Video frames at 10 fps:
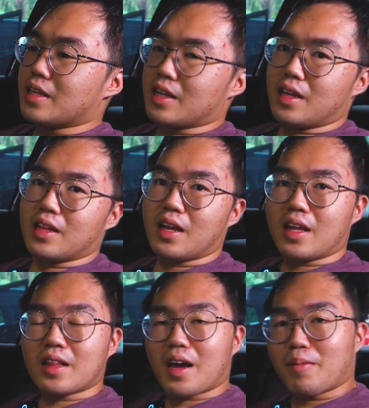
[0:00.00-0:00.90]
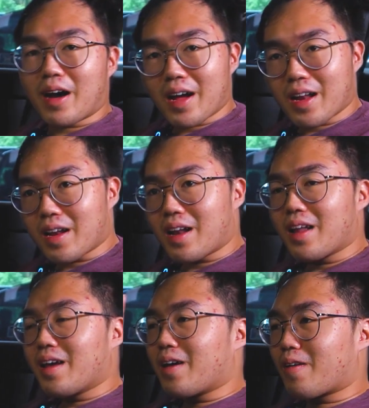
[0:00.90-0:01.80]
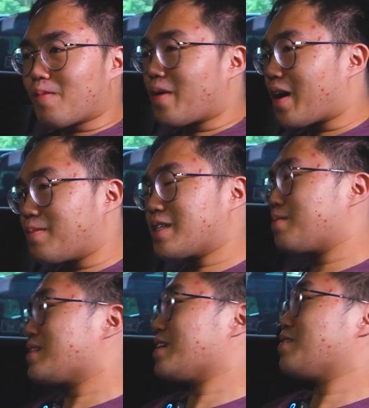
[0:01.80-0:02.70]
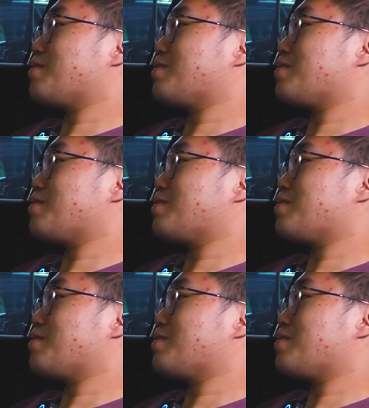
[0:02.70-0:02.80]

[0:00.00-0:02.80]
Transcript: jadi ini kita bakal rombak abis-abisan